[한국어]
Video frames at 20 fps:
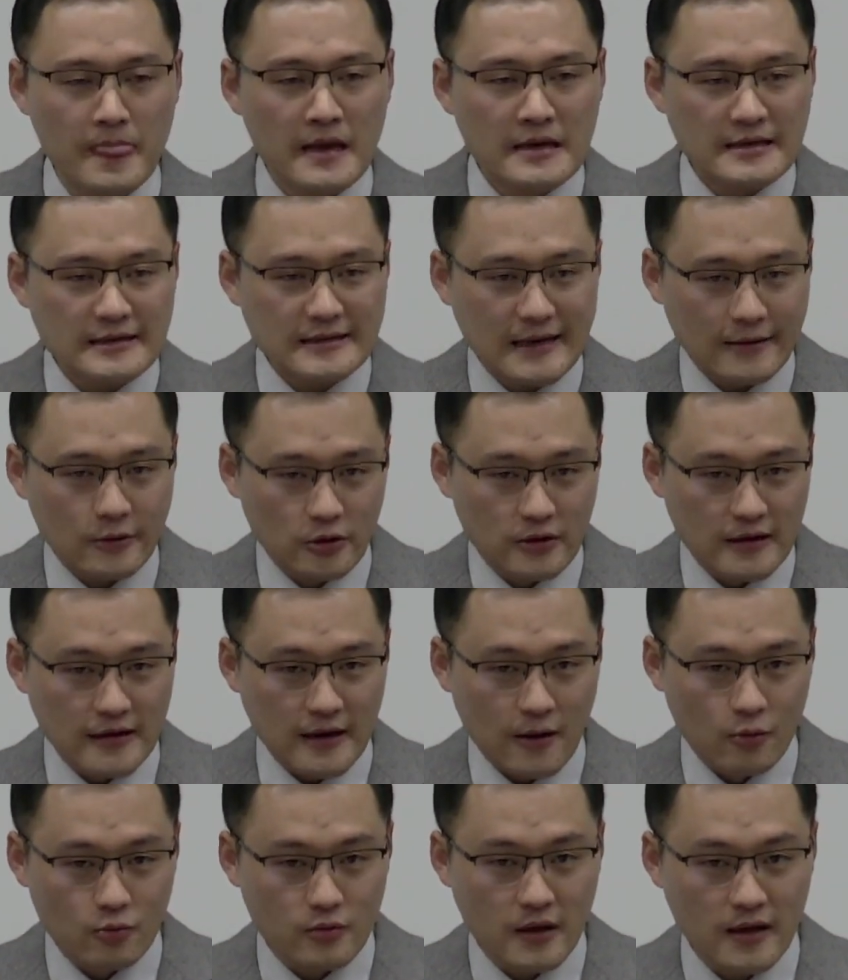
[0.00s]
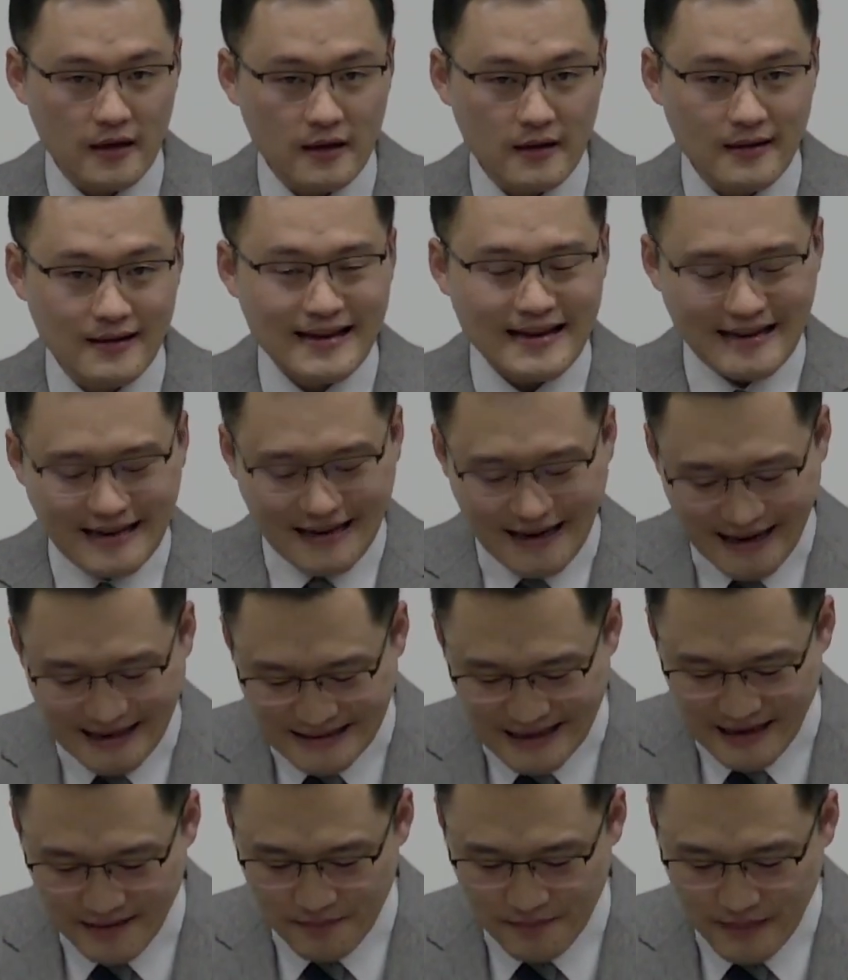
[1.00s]
사도들 가운데
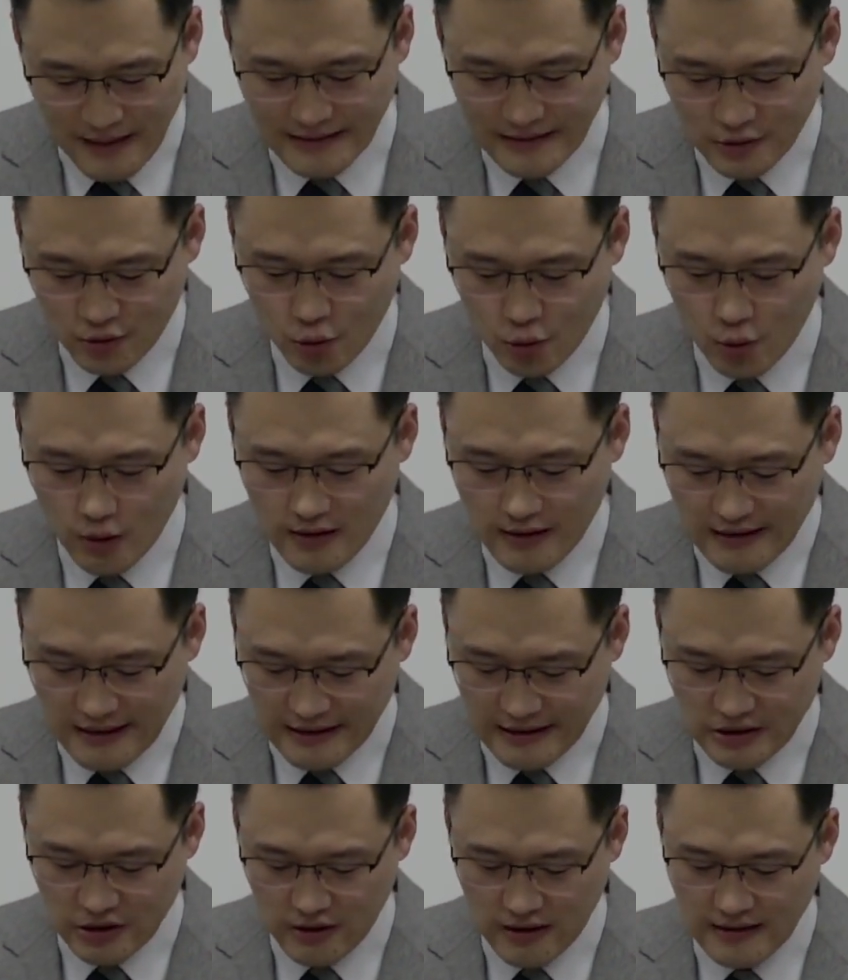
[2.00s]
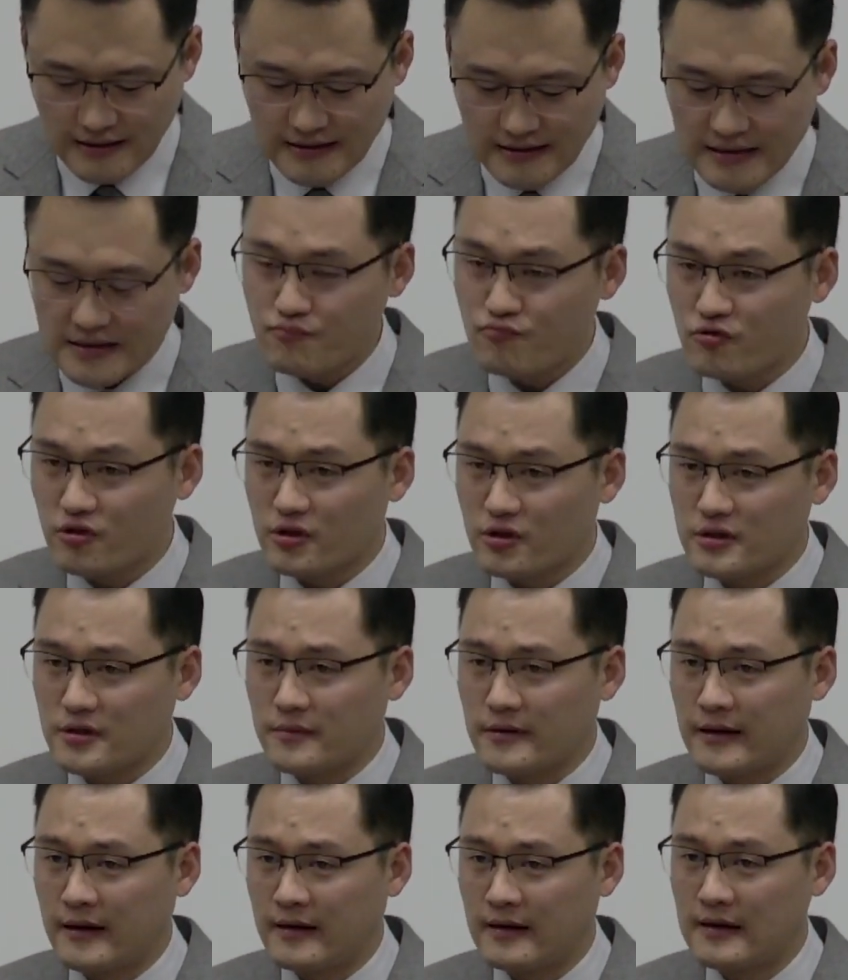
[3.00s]
가장 많은 교회를 개척한
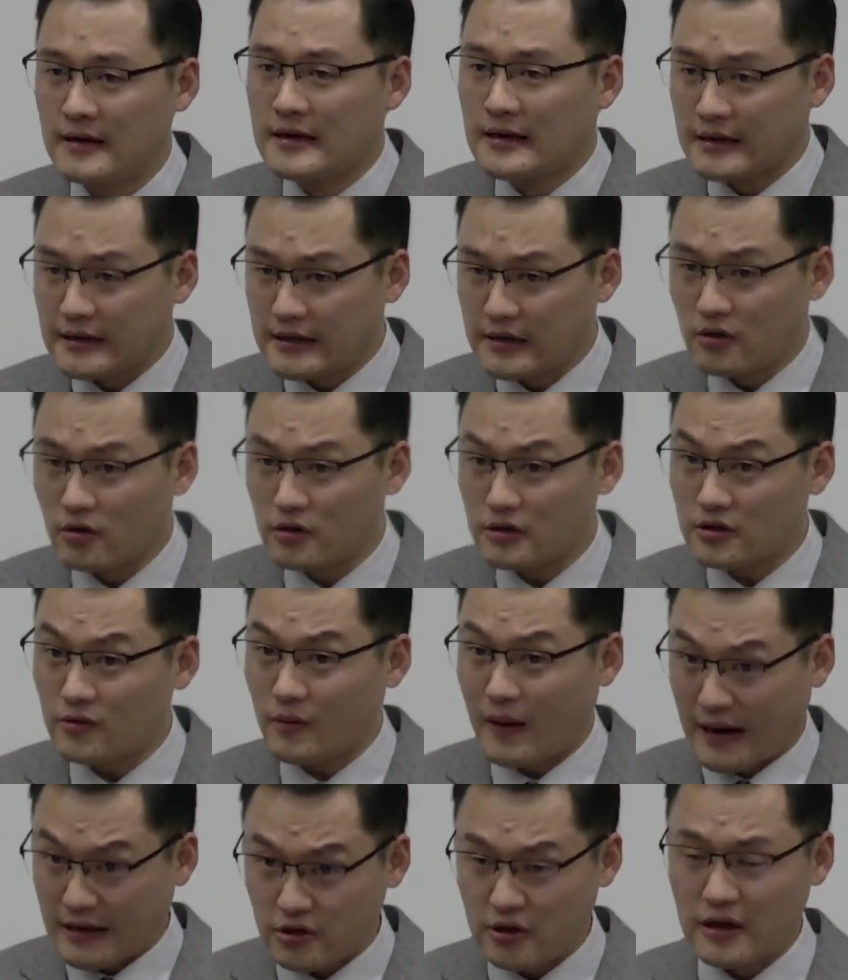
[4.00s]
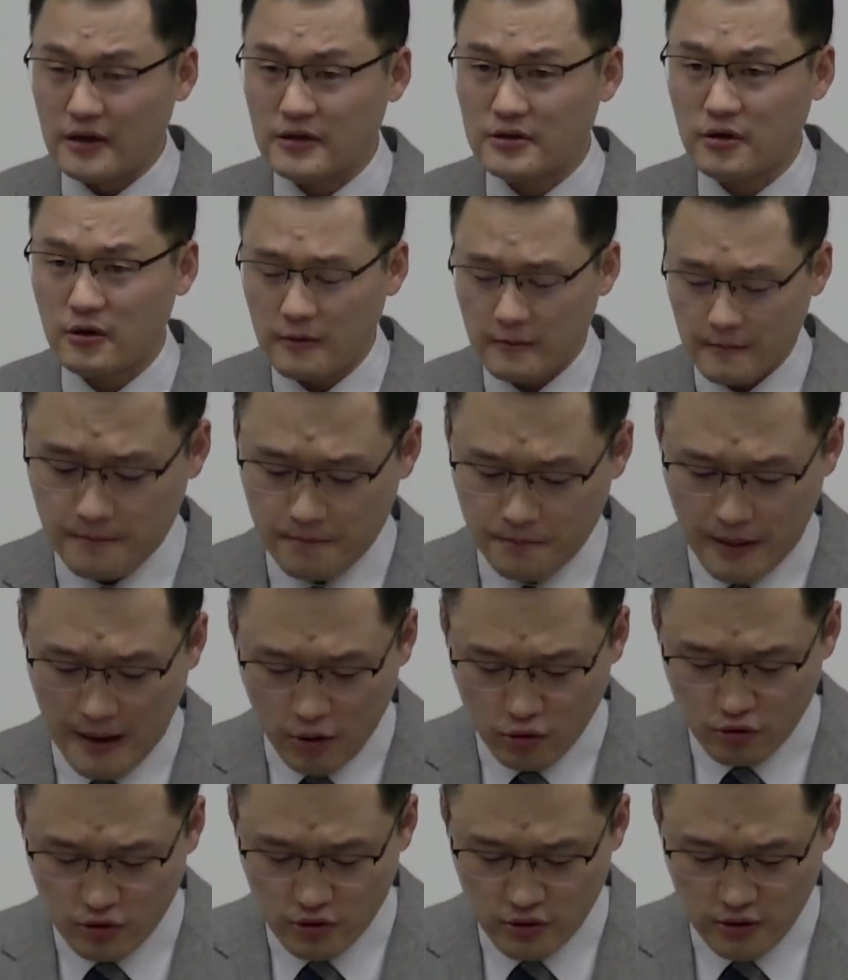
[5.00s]
인물이었습니다. 그리고 그 과정에서
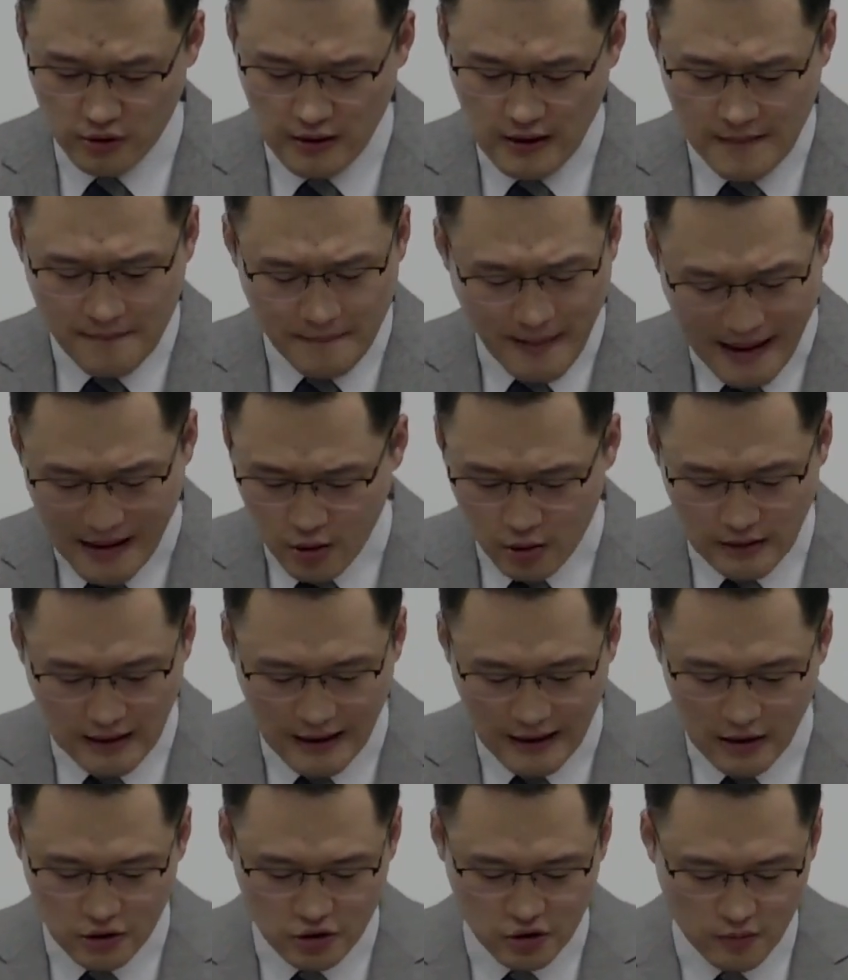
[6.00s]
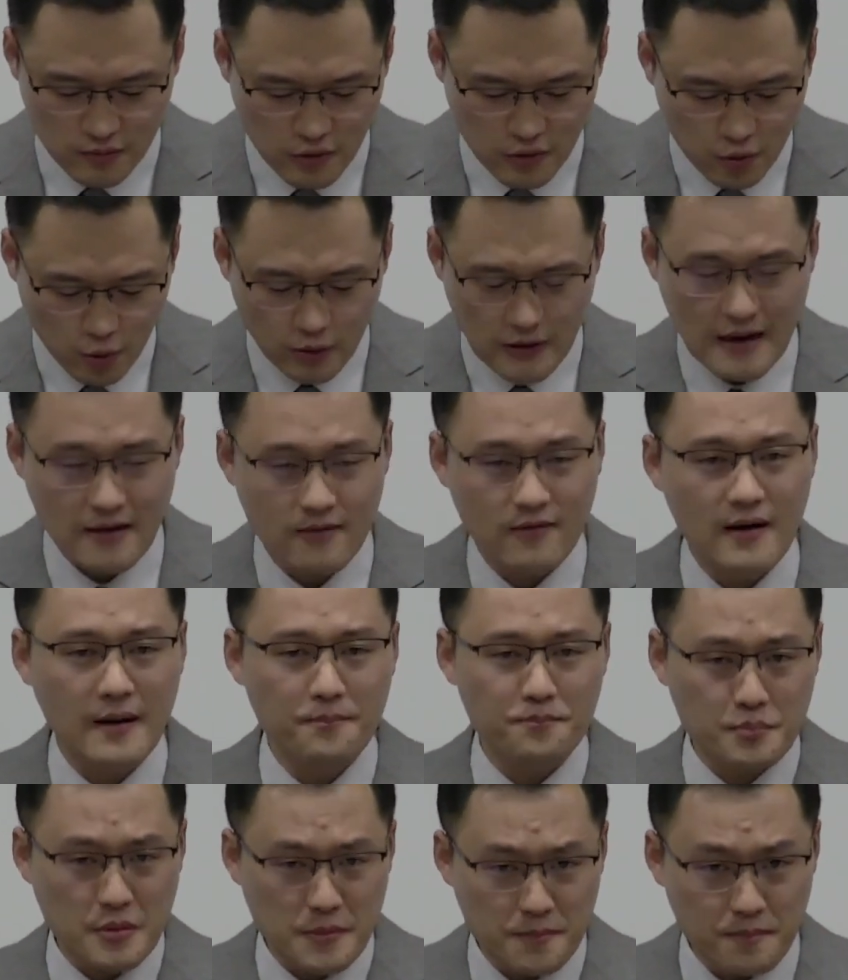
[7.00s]
바울은요, 말로 닿을 수 없는
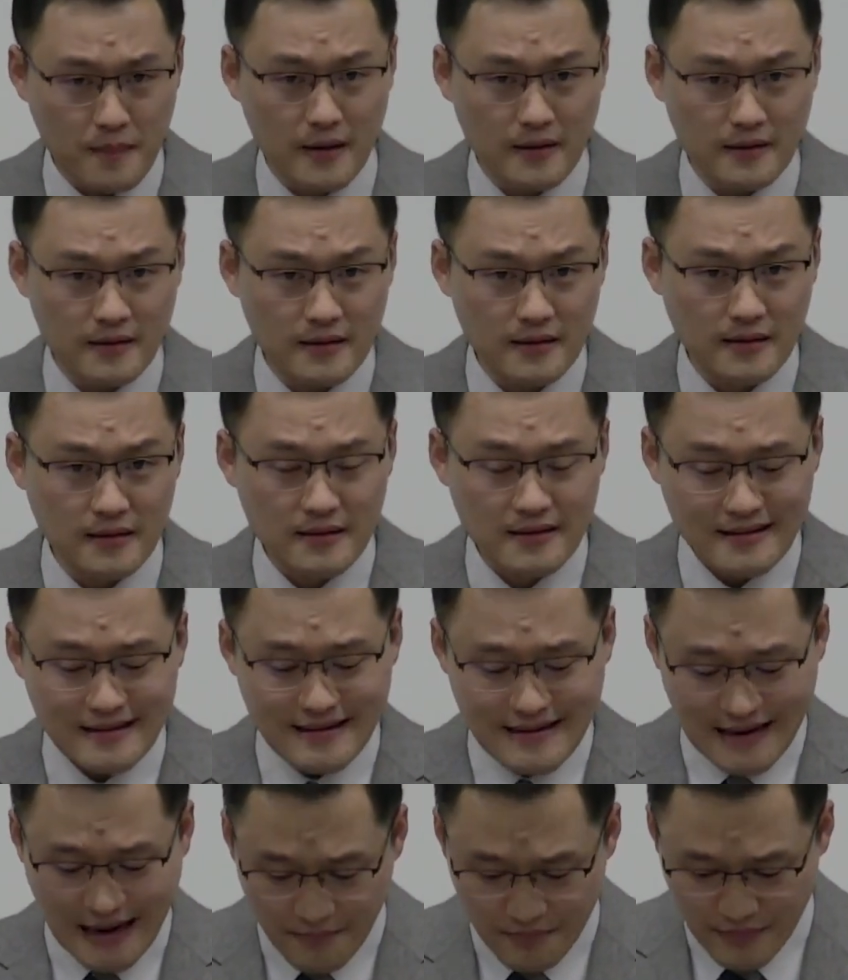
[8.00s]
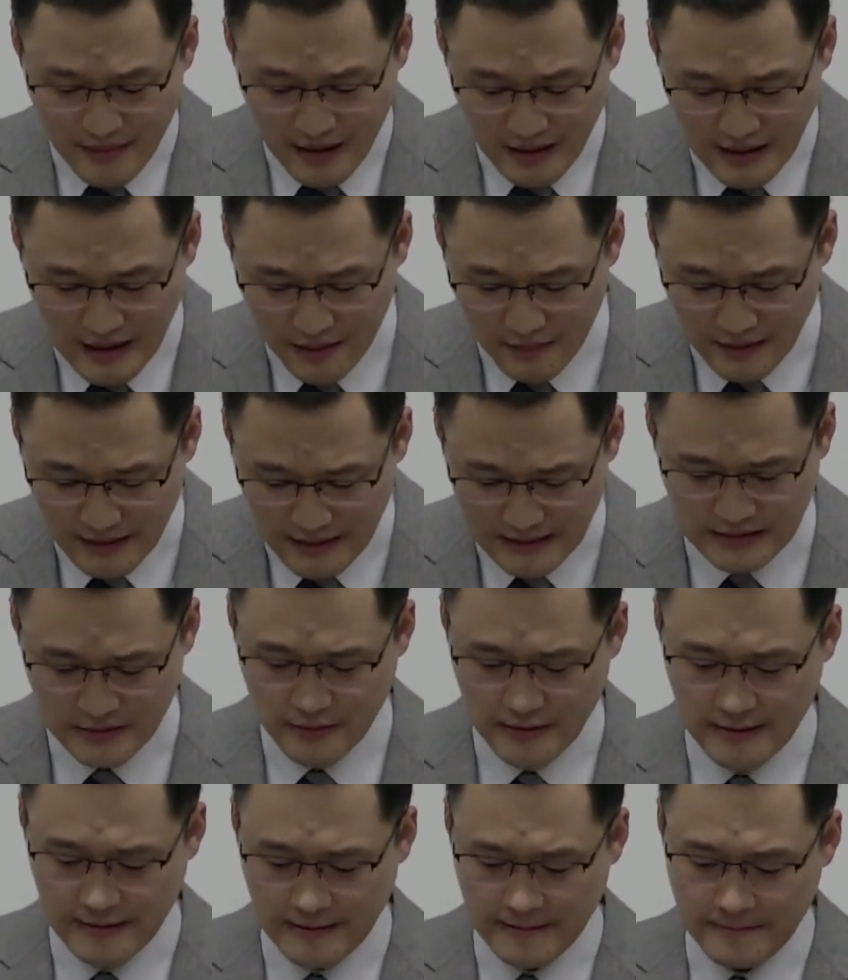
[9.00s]
고난과 핍박을 감당해야만
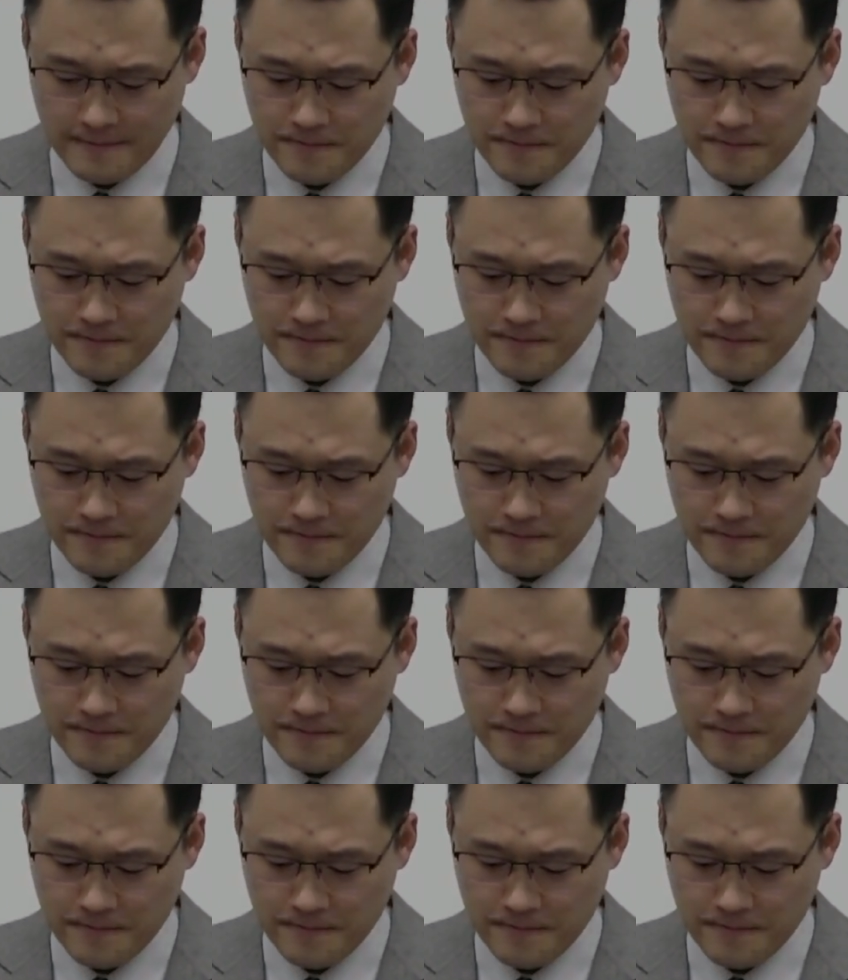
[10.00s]
했습니다.